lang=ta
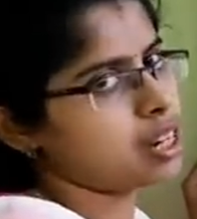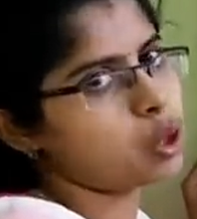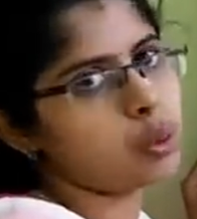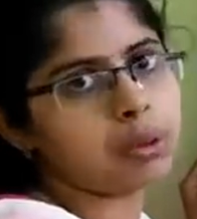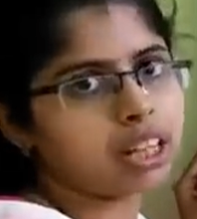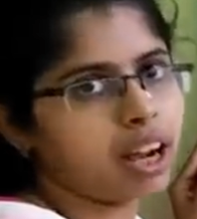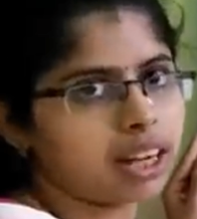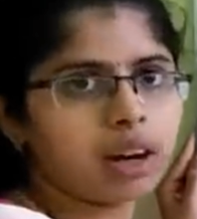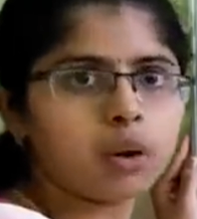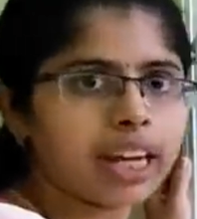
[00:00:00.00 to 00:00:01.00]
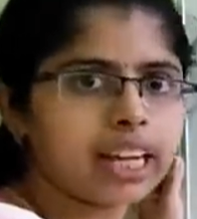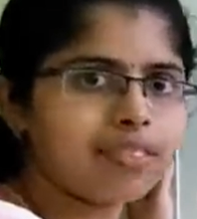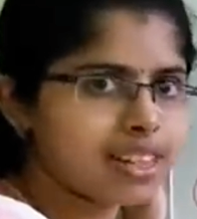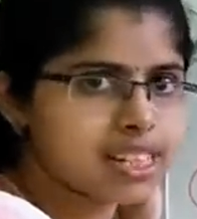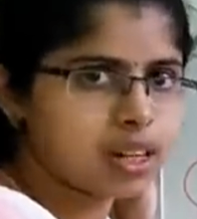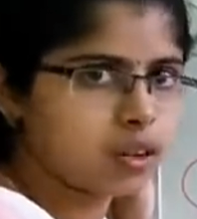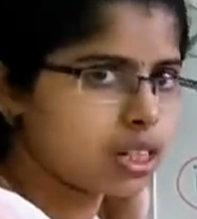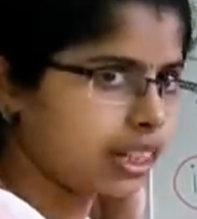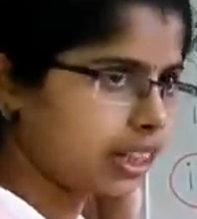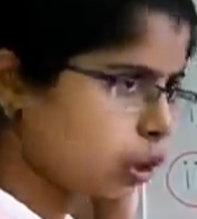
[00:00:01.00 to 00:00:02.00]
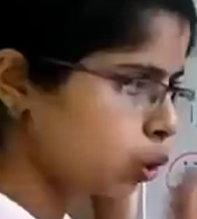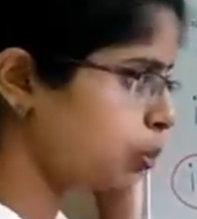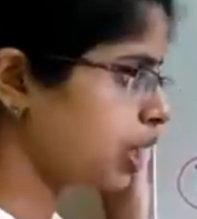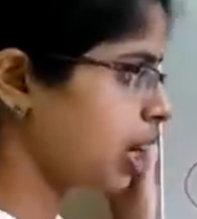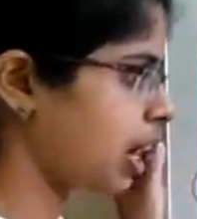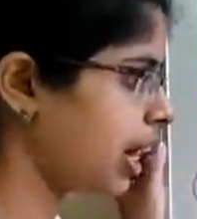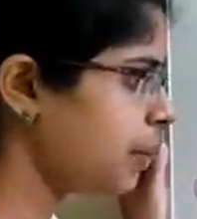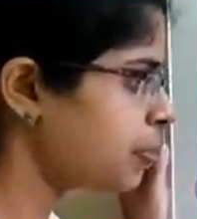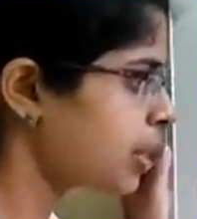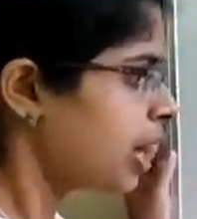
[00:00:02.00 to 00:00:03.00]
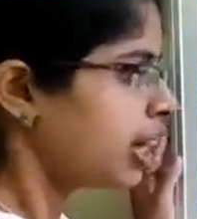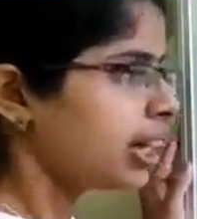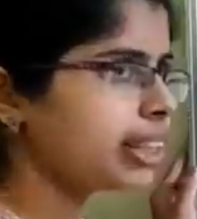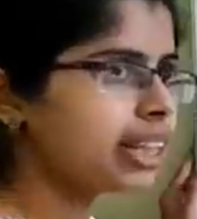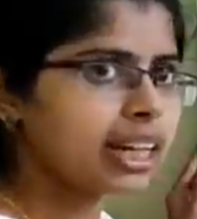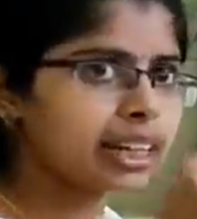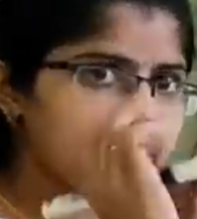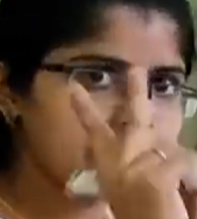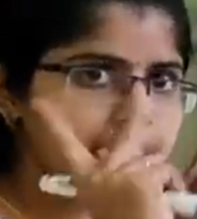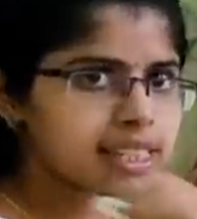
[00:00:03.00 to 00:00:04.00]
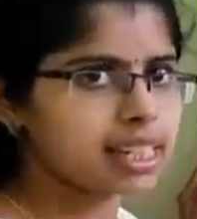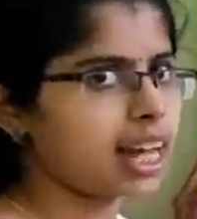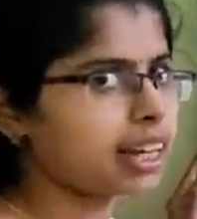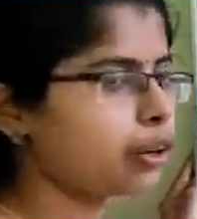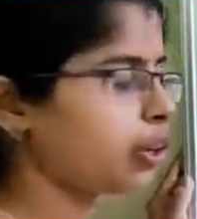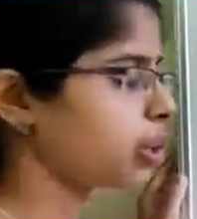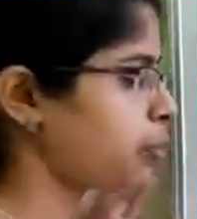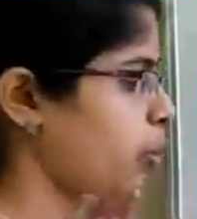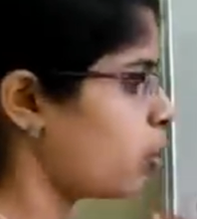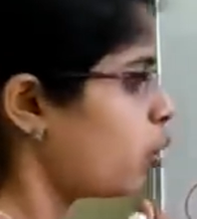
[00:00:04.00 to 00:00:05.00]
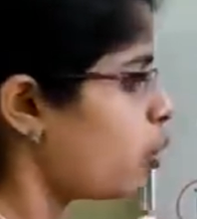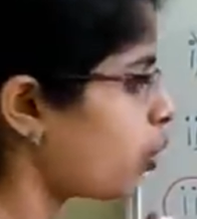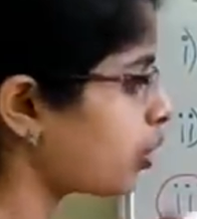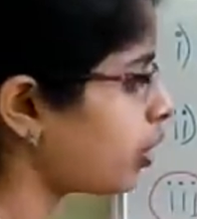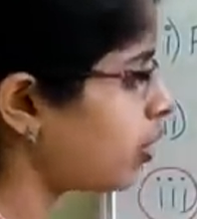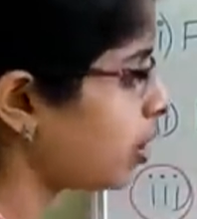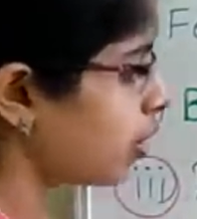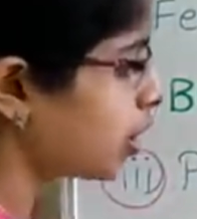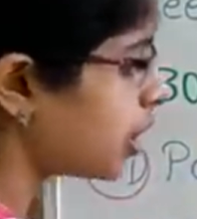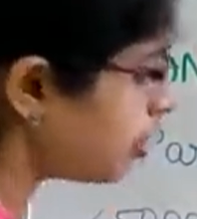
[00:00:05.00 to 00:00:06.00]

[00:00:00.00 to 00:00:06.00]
கூப்பிட்ருக்காங்க ஓகேங்களா ஃபஸ்ட் கவுன்சிலிங்க்கு கூப்பிட்ருக்காங்க இதில் ரெண்டு சினாரியோ எடுத்துப்போம் ஒருத்தவனுக்கு வந்து